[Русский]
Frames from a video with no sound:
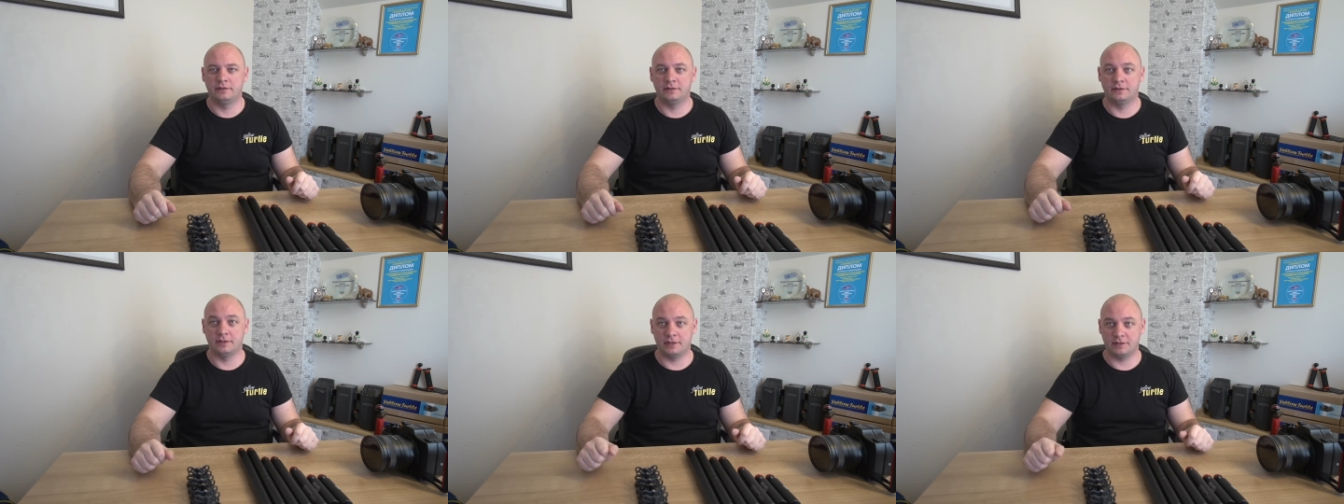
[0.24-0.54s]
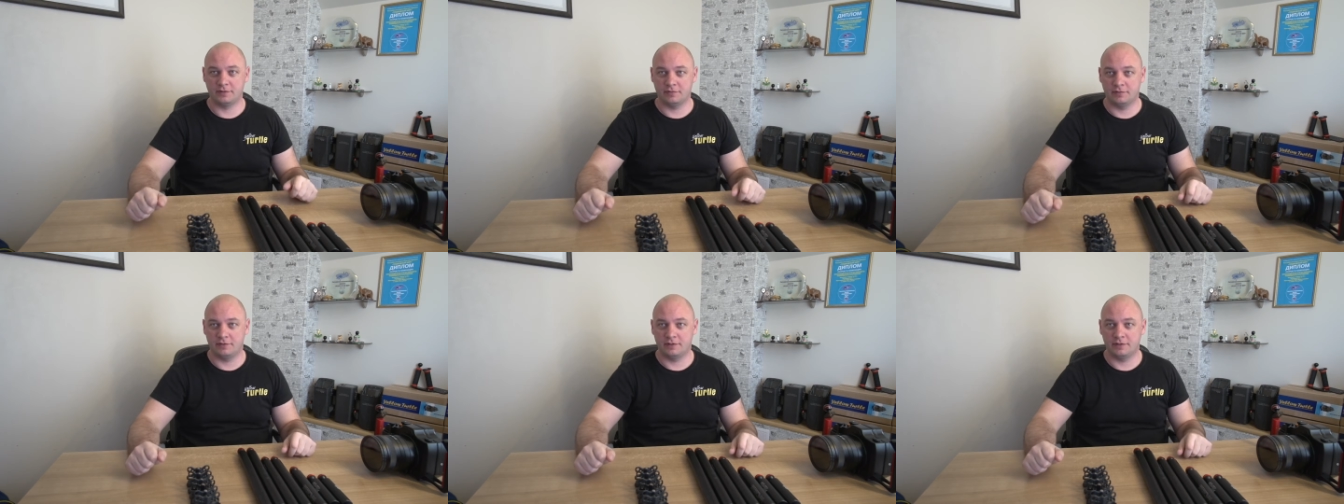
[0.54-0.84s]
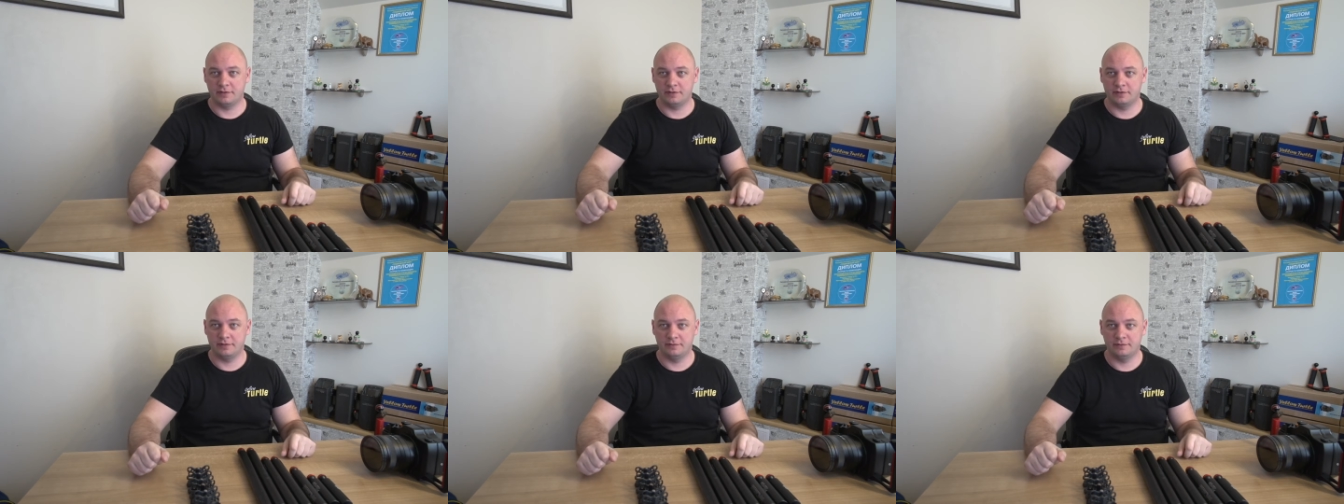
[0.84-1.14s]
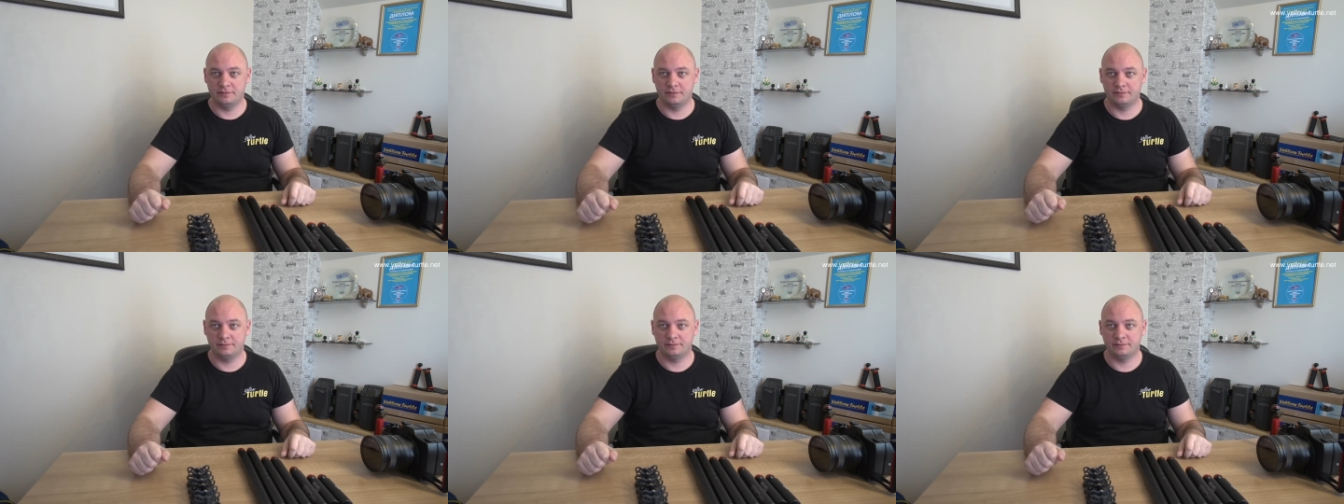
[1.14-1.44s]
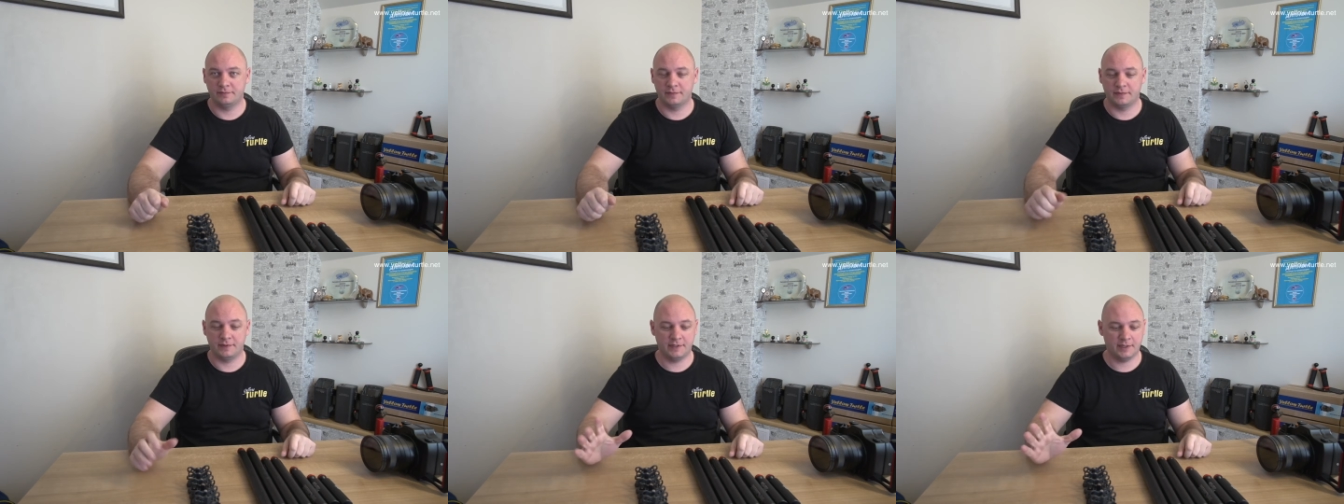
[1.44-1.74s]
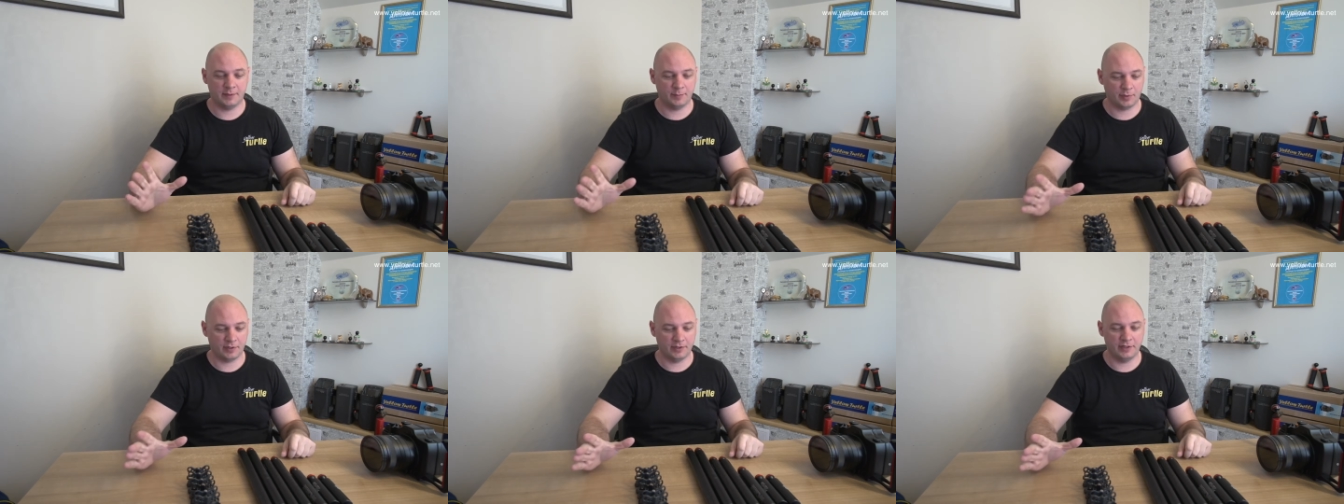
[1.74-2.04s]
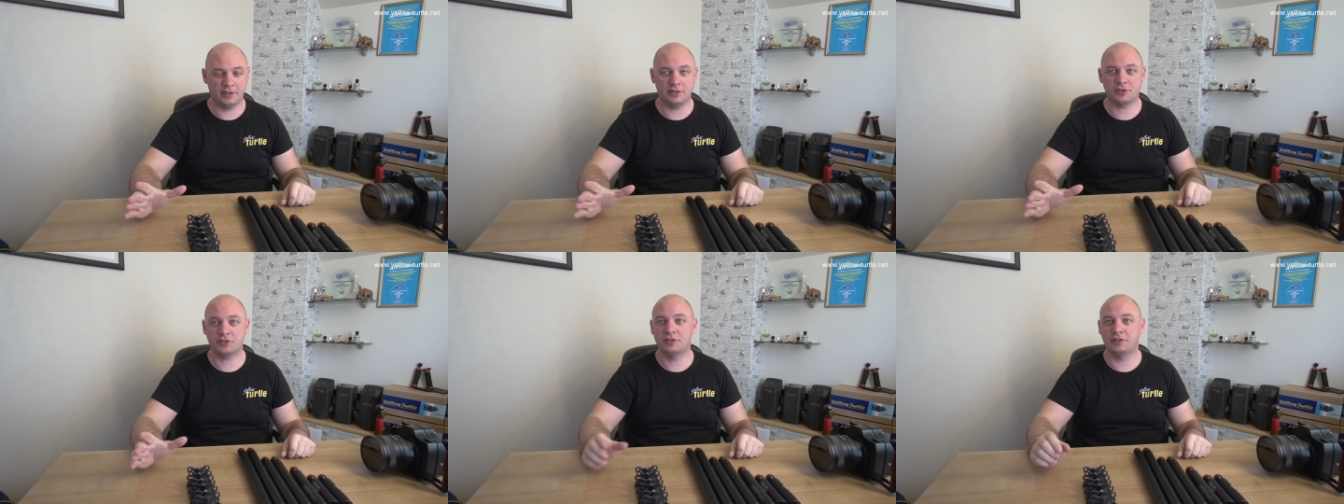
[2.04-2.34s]
Здравствуйте. Так,
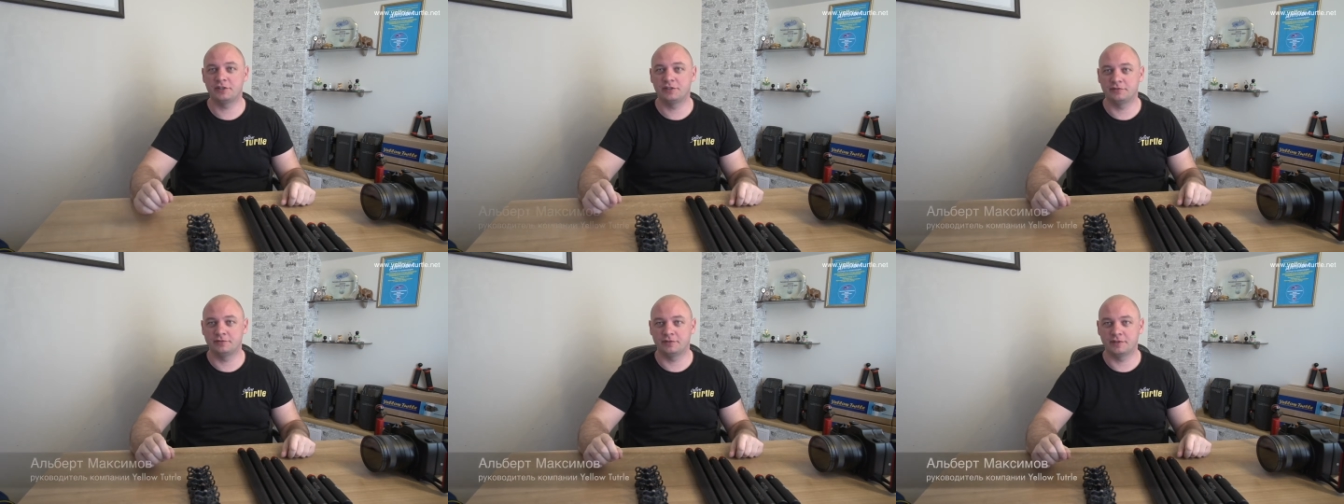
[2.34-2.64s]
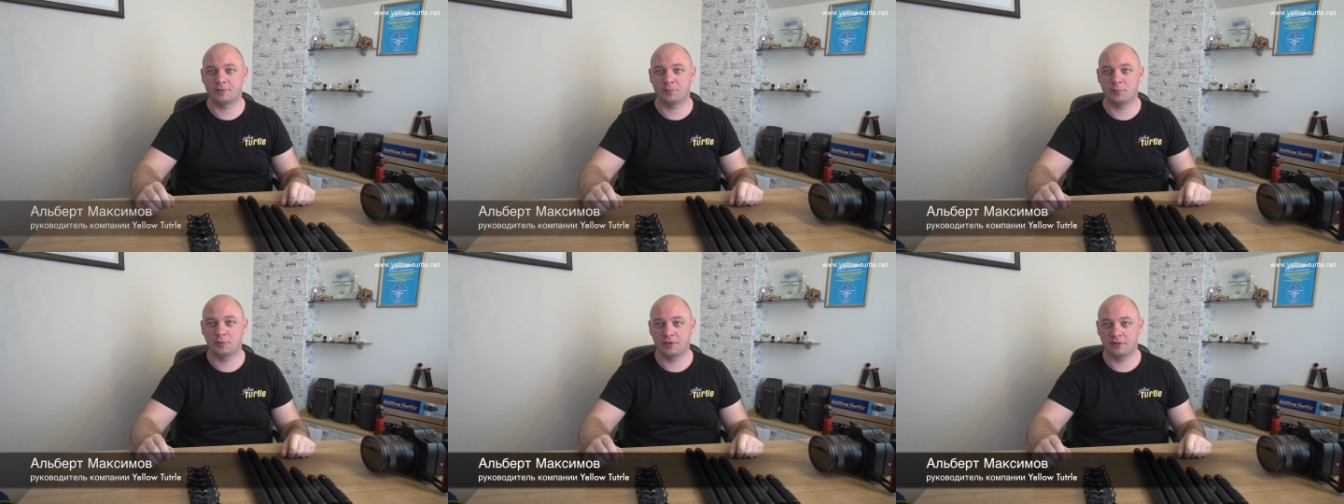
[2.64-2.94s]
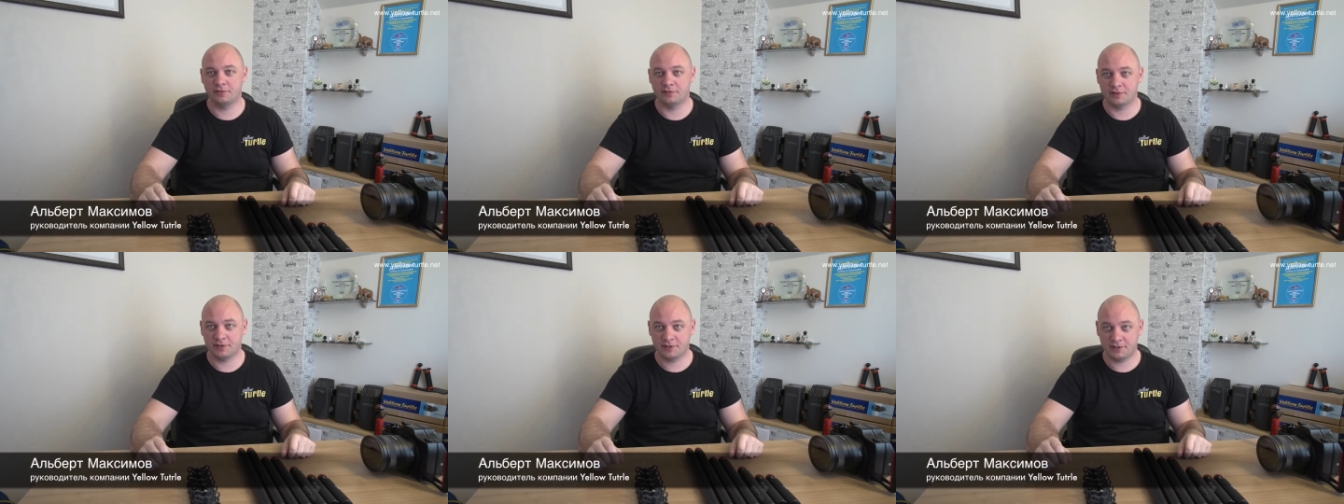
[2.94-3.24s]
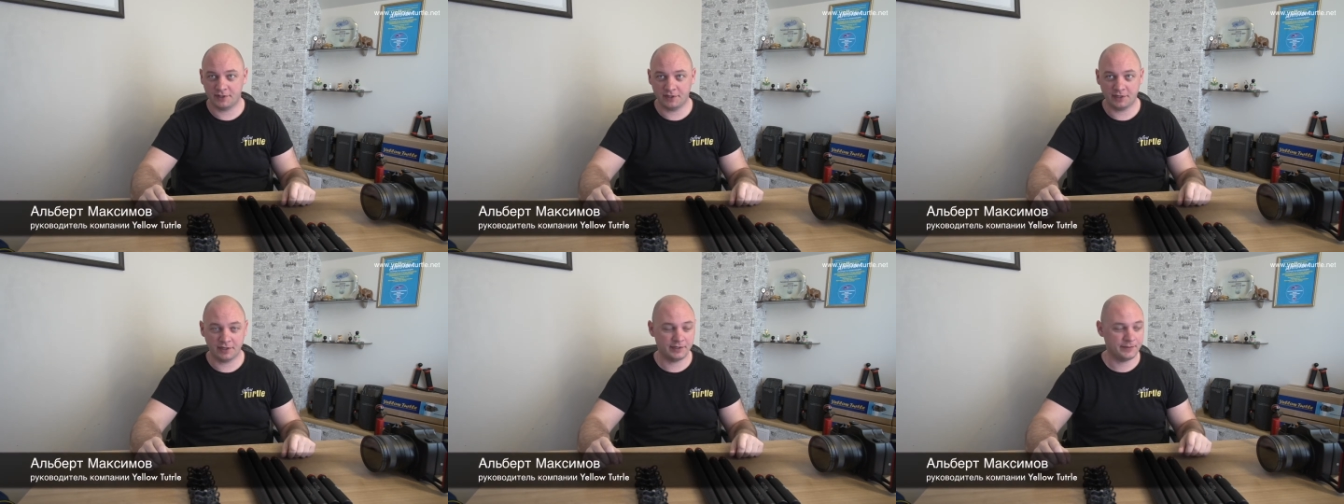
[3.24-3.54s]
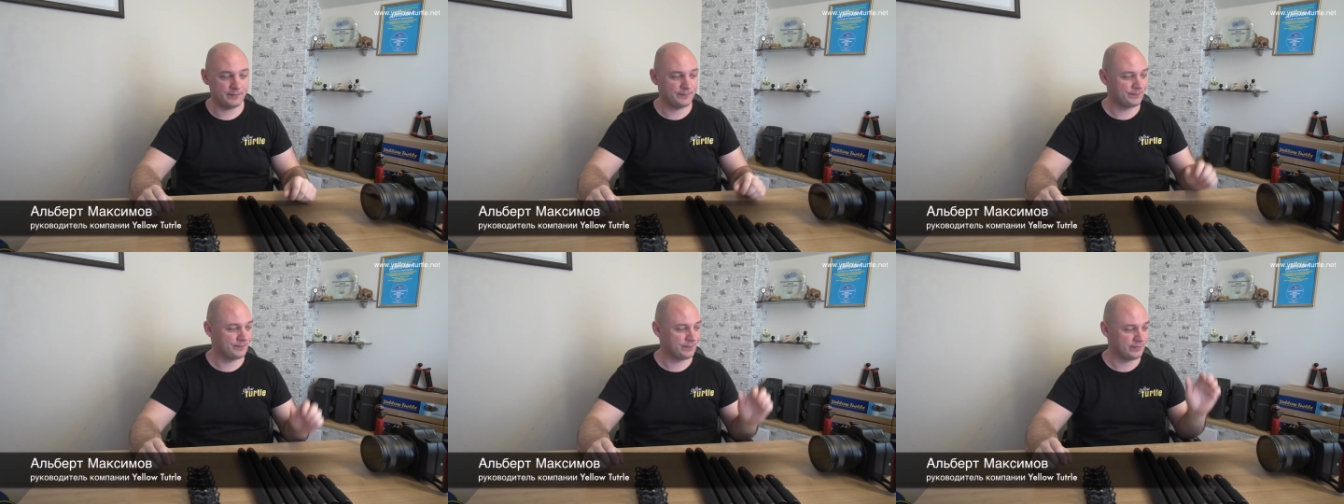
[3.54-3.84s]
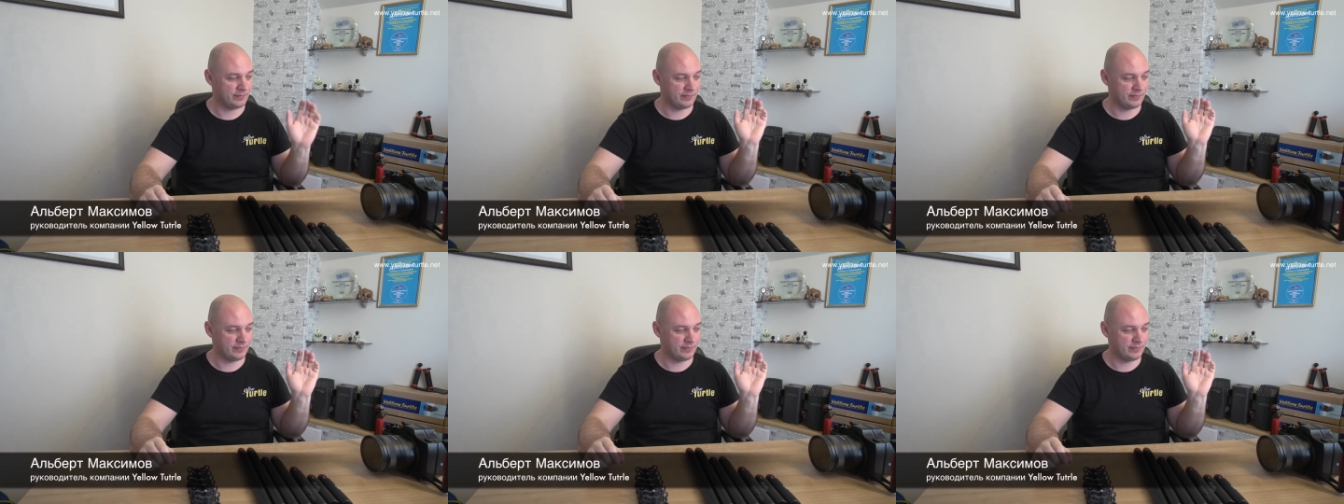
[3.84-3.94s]
продолжение у нас первой серии.